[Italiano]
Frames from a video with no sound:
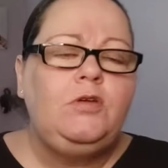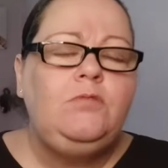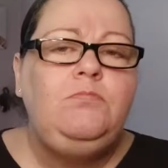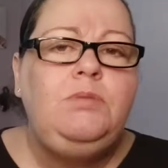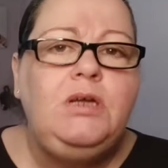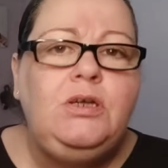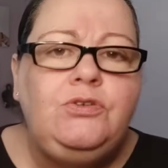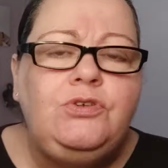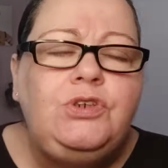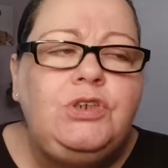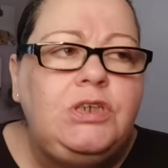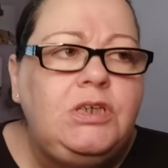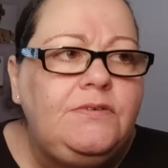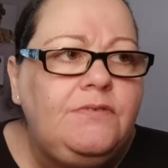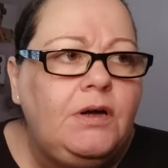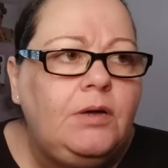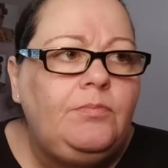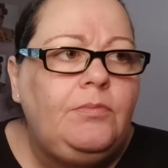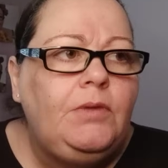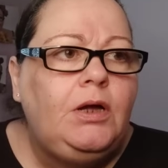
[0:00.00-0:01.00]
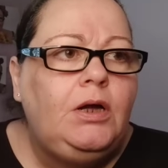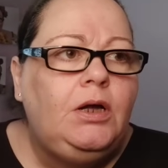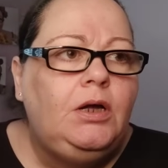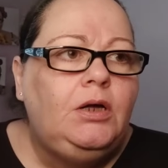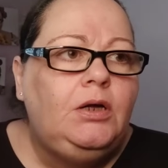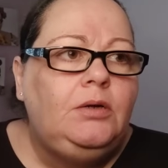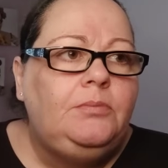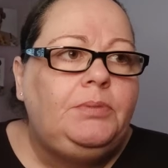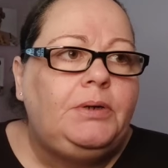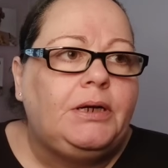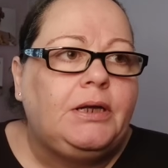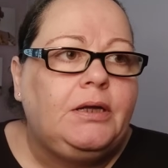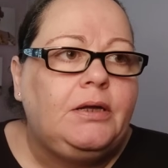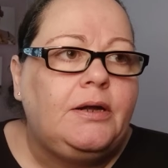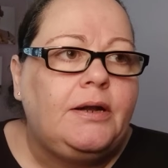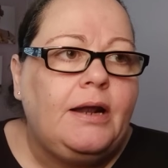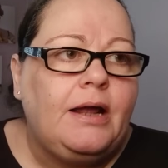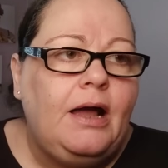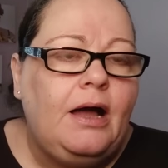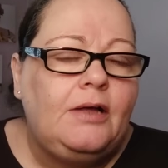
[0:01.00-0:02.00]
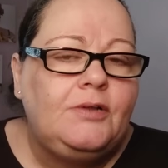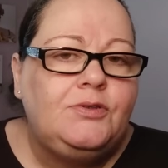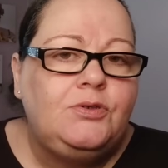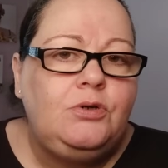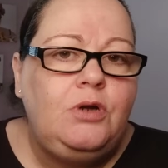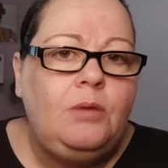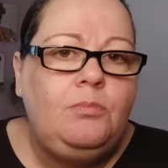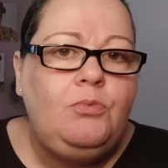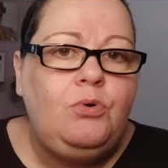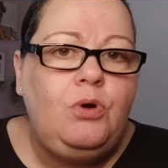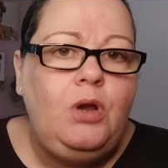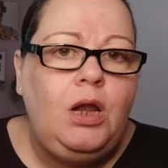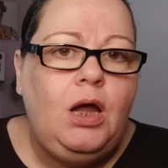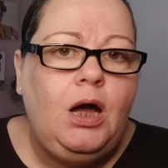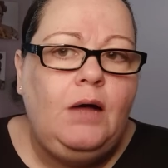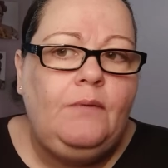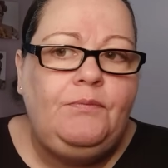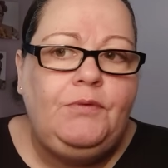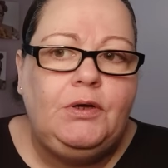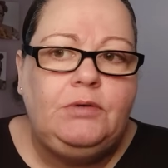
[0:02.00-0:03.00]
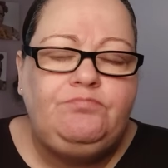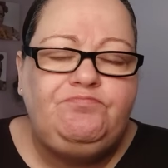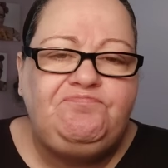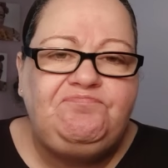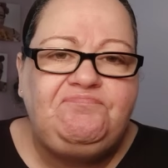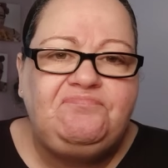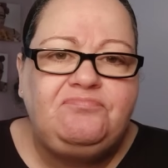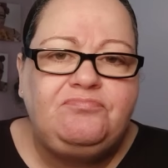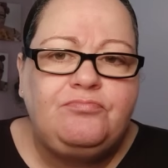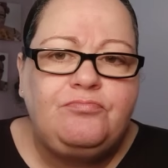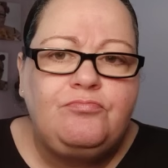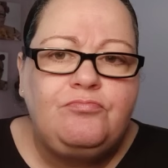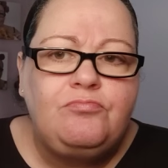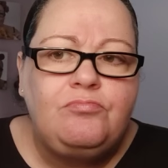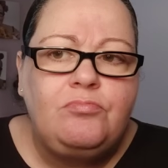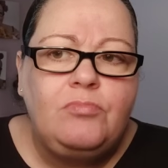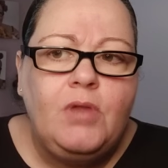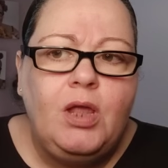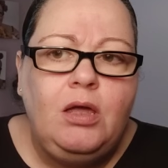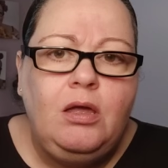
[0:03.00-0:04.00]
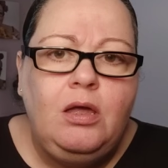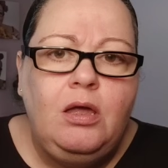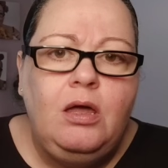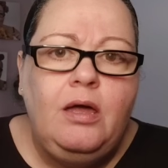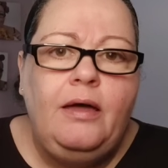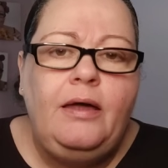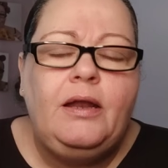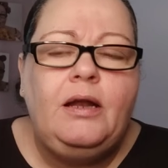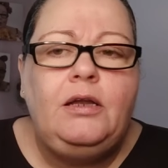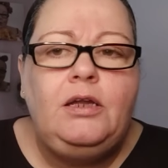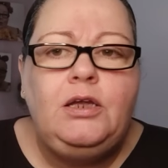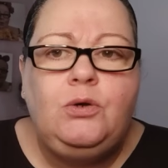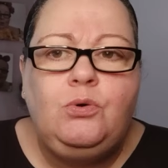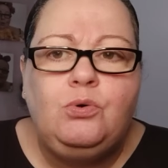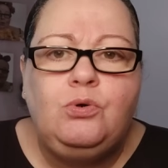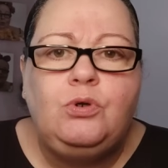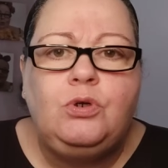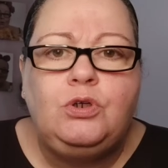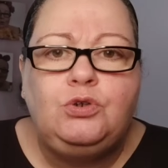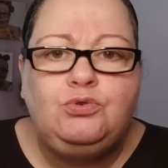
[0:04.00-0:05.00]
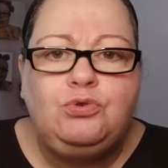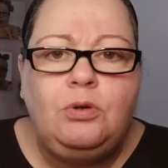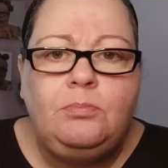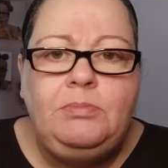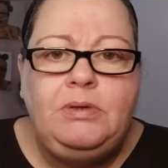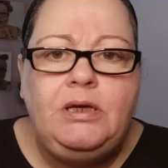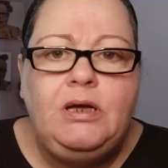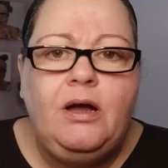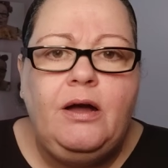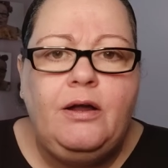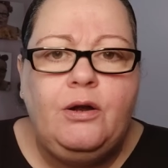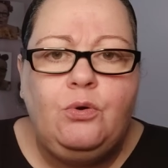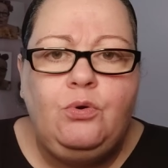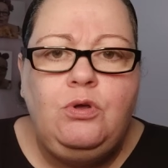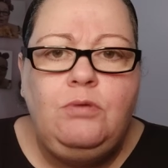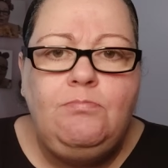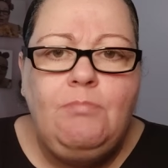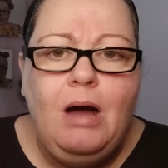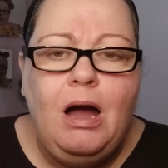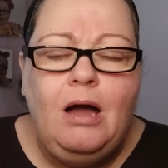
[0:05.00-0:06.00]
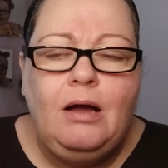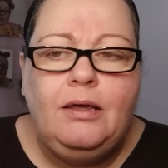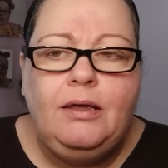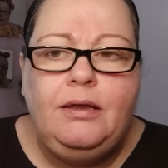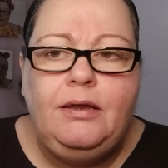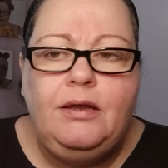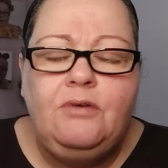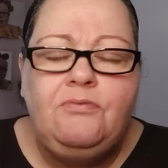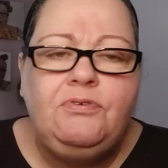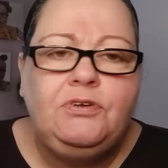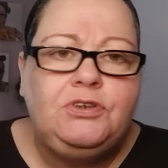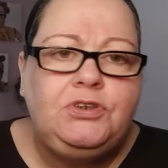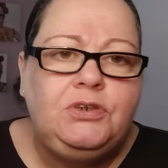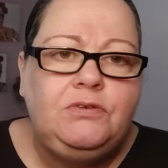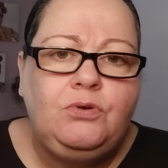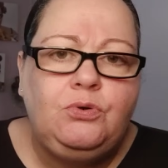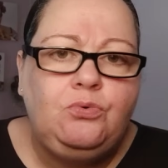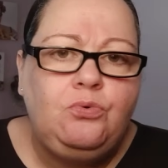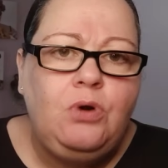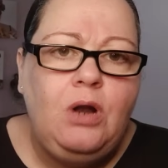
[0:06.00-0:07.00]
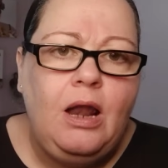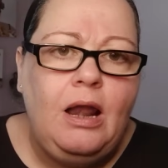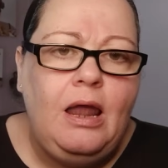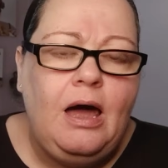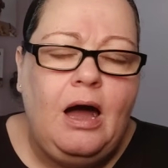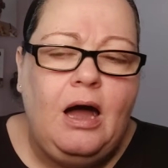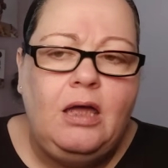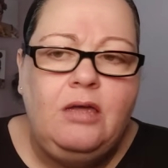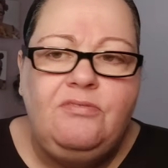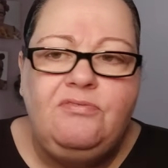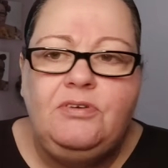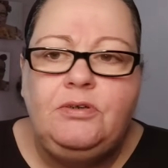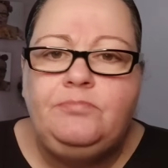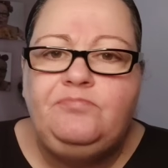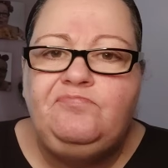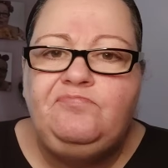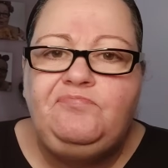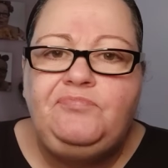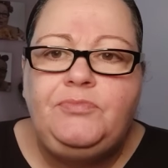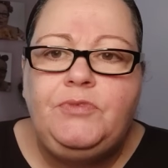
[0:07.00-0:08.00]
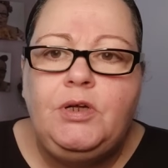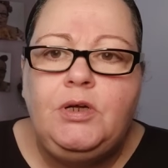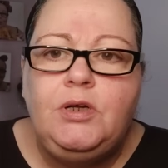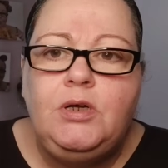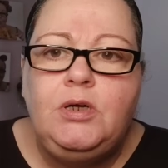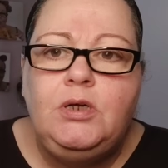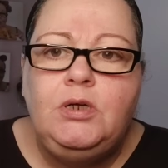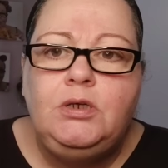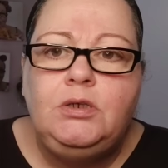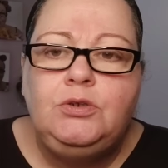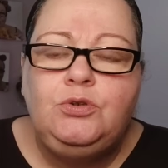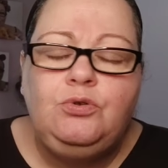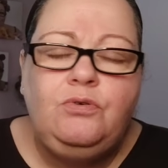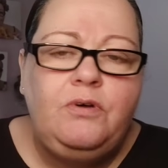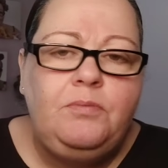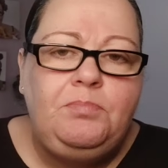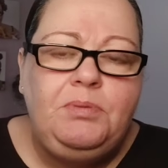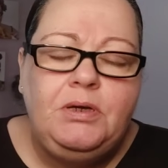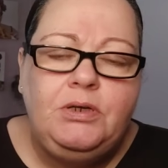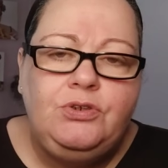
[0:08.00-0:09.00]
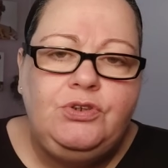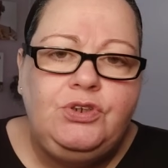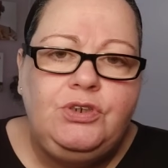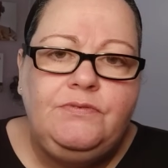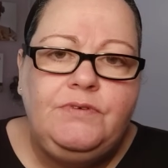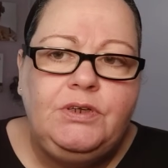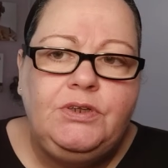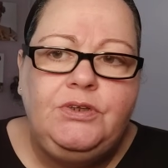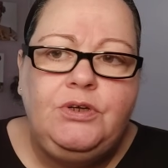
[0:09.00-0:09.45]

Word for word: Piangeva perché il ragazzo l'ha mollata. Era lì con una sua amica, erano in macchina e facevano una live dove piangeva